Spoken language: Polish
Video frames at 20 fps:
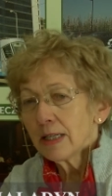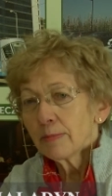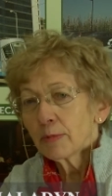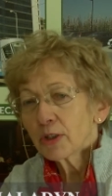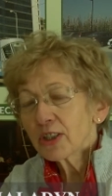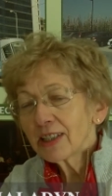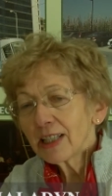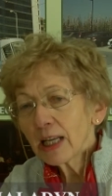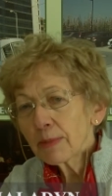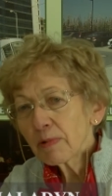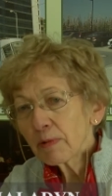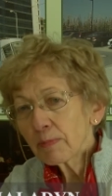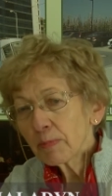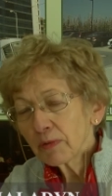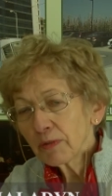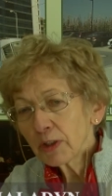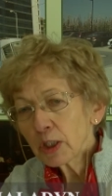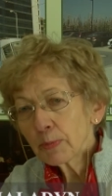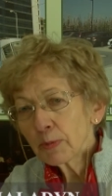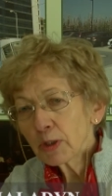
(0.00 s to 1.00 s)
Może najpierw
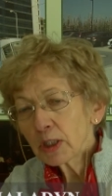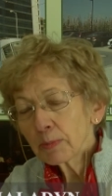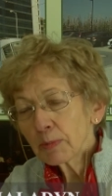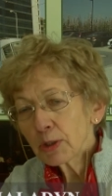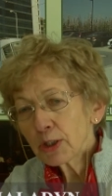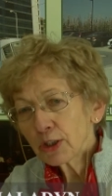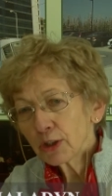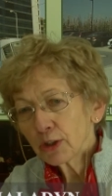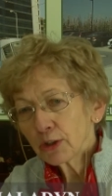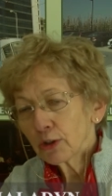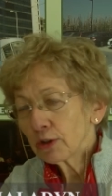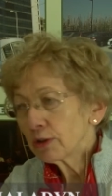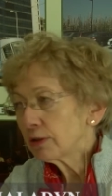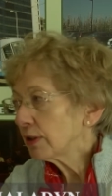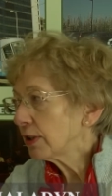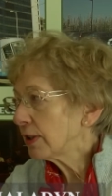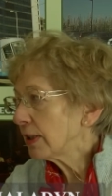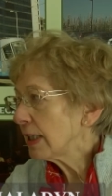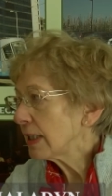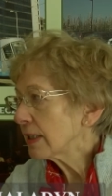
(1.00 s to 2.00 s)
powiedzmy sobie, co to
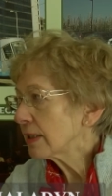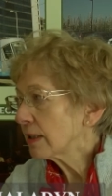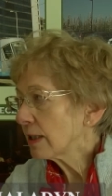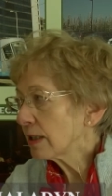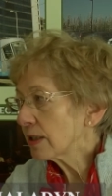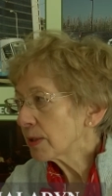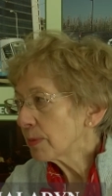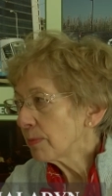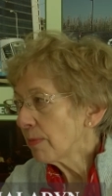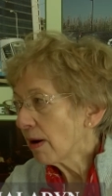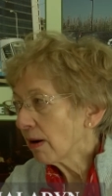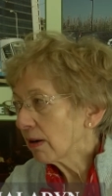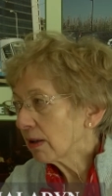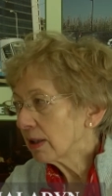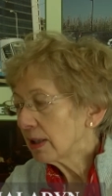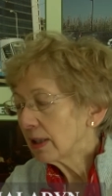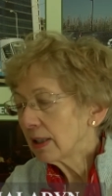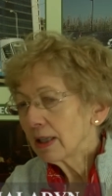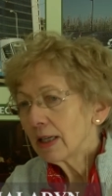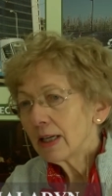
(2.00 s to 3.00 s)
jest smog,
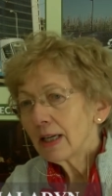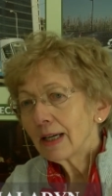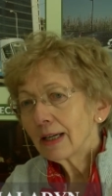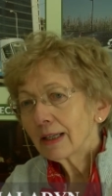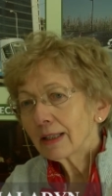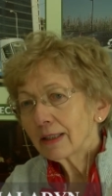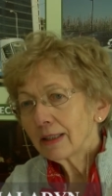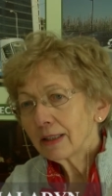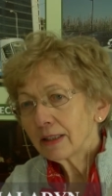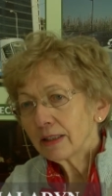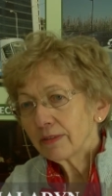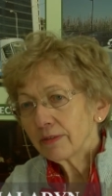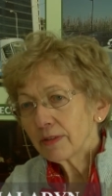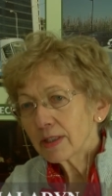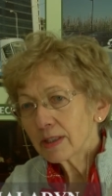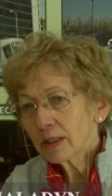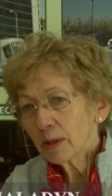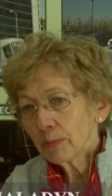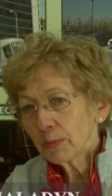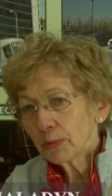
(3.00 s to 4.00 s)
kiedy
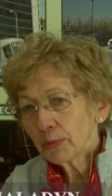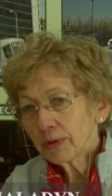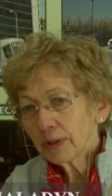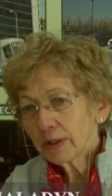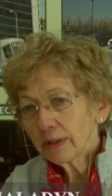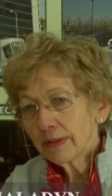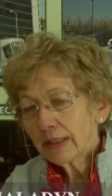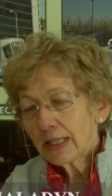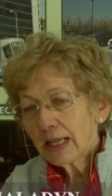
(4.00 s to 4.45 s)
występuje.